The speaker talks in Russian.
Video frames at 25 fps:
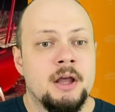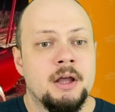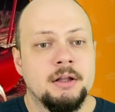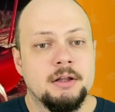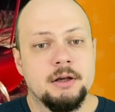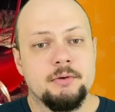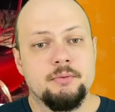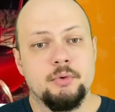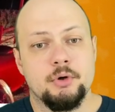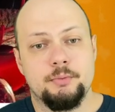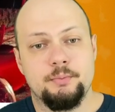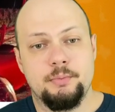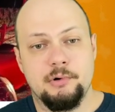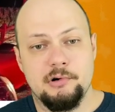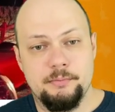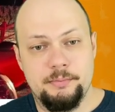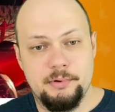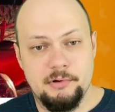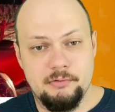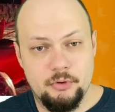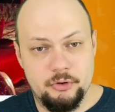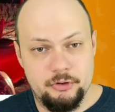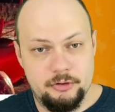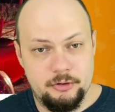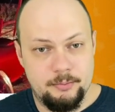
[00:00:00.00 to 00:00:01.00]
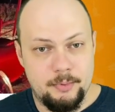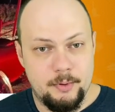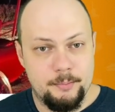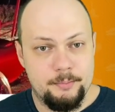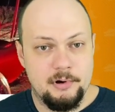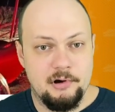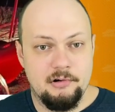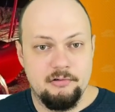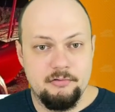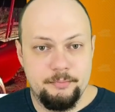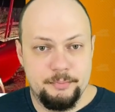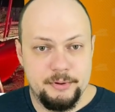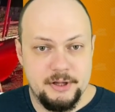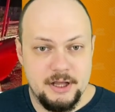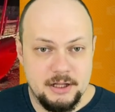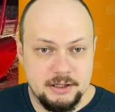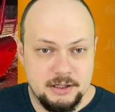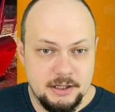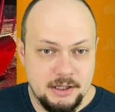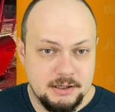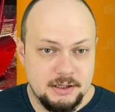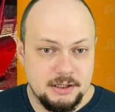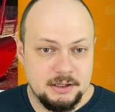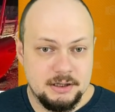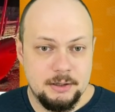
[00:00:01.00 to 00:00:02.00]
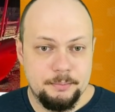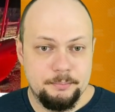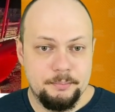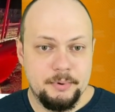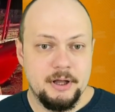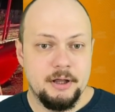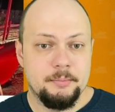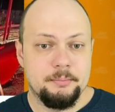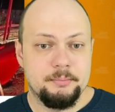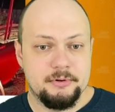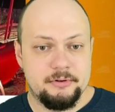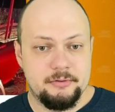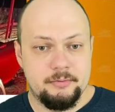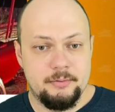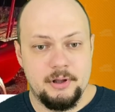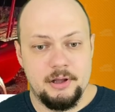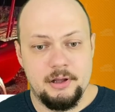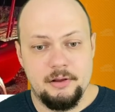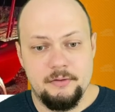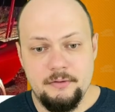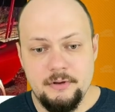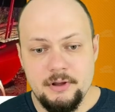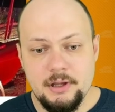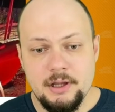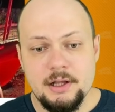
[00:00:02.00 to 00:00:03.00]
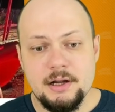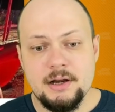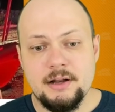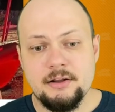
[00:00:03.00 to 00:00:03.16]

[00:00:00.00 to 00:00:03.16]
Так вот, Пол Пелоси попал в пьяное ДТП по своей вине,